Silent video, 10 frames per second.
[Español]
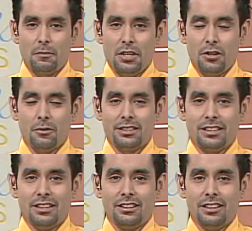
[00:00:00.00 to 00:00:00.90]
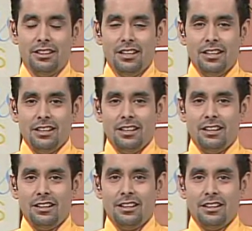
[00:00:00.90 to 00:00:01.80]
pidiendo bastante
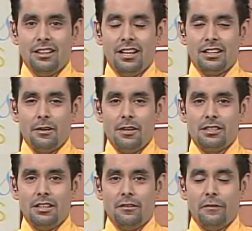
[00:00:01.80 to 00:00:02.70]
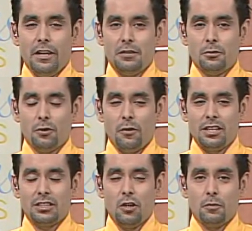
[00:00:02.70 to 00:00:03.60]
a través de Facebook. Lo había
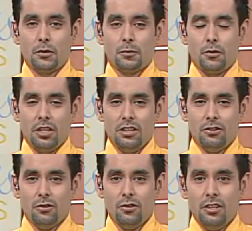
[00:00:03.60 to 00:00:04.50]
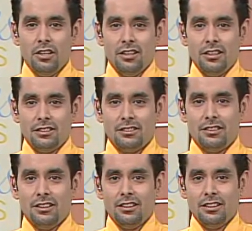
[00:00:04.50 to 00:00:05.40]
estado posponiendo
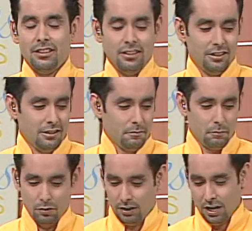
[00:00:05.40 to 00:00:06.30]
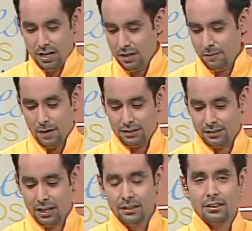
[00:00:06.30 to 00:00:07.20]
este, porque hay
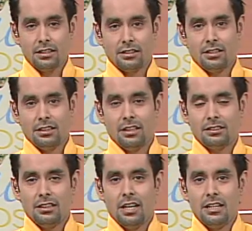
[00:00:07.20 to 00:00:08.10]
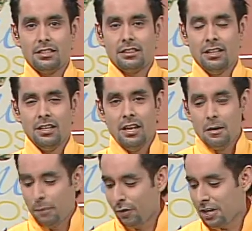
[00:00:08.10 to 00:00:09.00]
bastantes recetas en la lista.
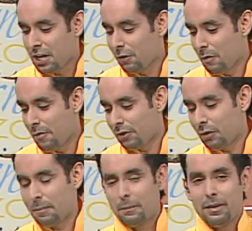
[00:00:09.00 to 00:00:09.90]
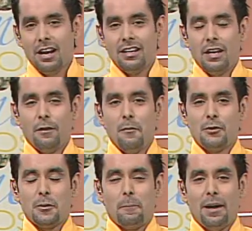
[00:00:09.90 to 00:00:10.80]
Pero ya llegó el momento de preparar el
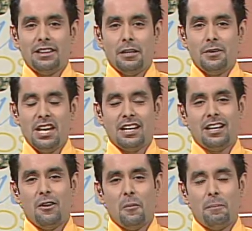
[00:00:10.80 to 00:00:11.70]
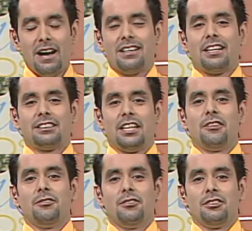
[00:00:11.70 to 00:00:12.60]
famoso pan de vieja o pan
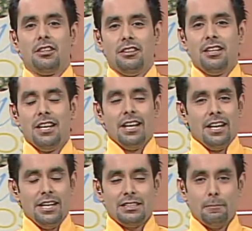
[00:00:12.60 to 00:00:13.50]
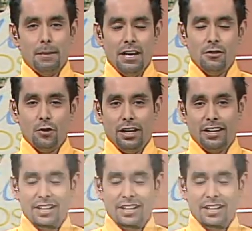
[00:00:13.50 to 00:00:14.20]
casero. Este pan lo que